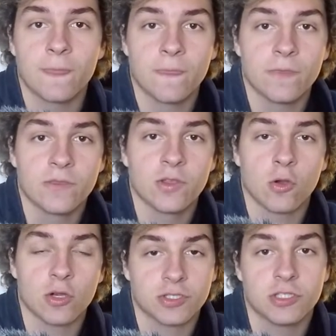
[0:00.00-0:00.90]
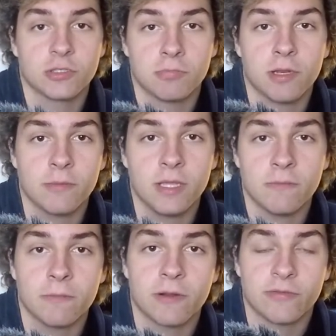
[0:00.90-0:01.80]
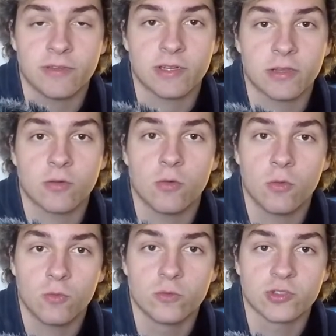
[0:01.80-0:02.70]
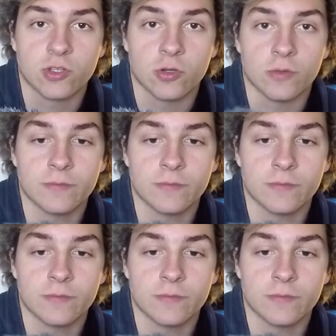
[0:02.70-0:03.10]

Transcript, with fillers: de costas para mim para ver o som.